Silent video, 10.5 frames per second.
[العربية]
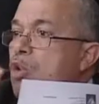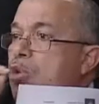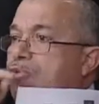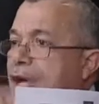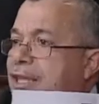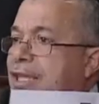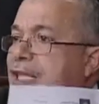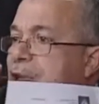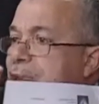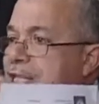
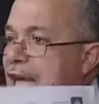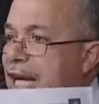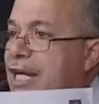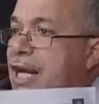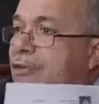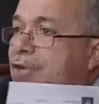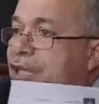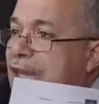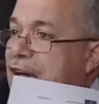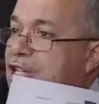وتفتت لمساعينا في
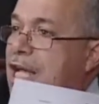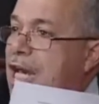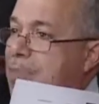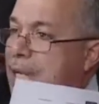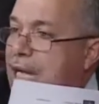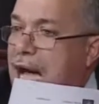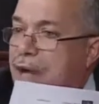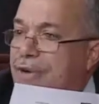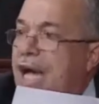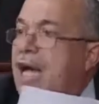التعجيل
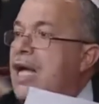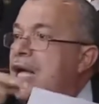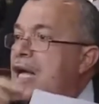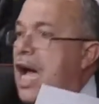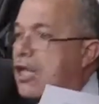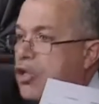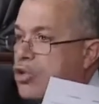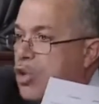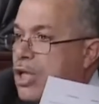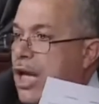بإيقافها
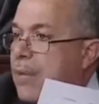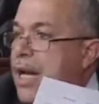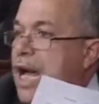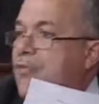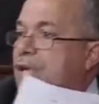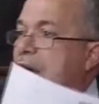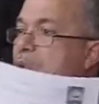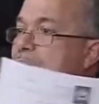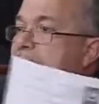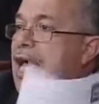غادرت تركيا معناها في
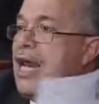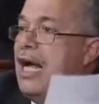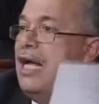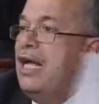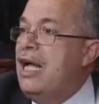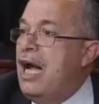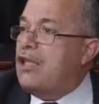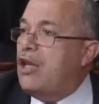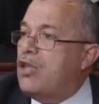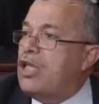أول طائرة
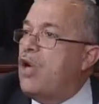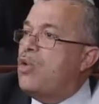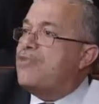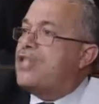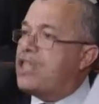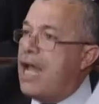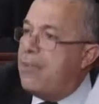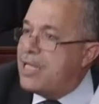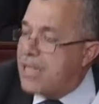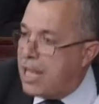اعترضتها ونفس الشيء
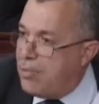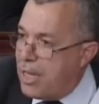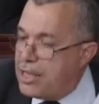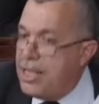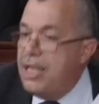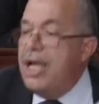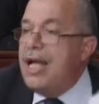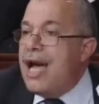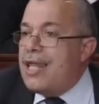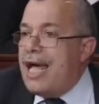عمل سخ الماتري
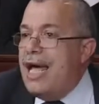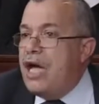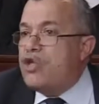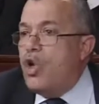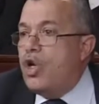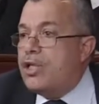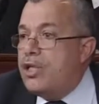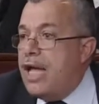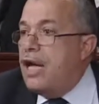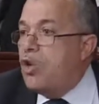هذا
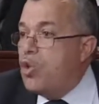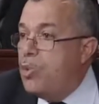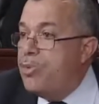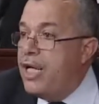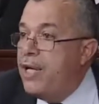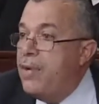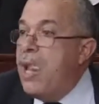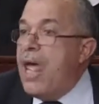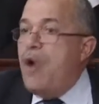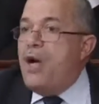نحن نقوم به
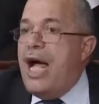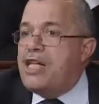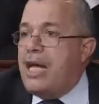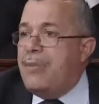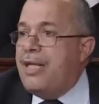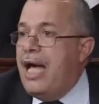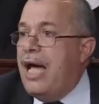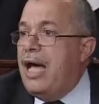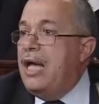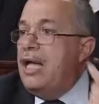أول حاجة
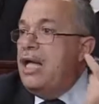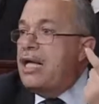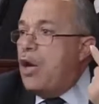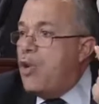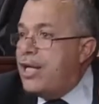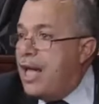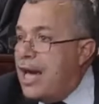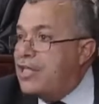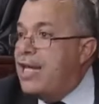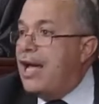عملناها كونا
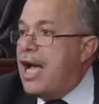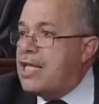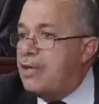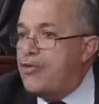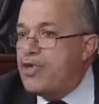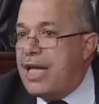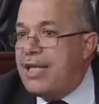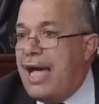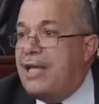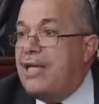لجنه خاصه في
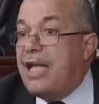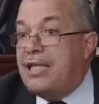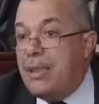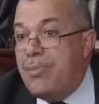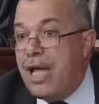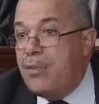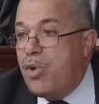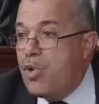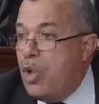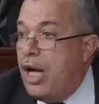وزاره العدل تهتم بهذا
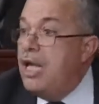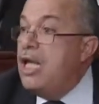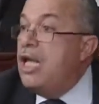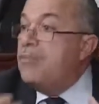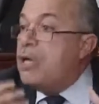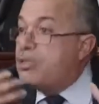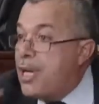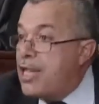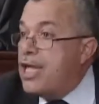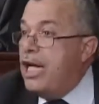الموضوع باش
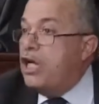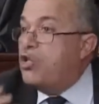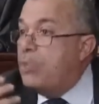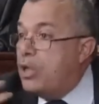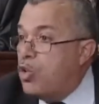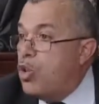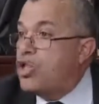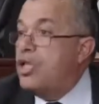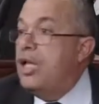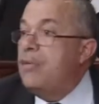ما يضيعش وما يتوهش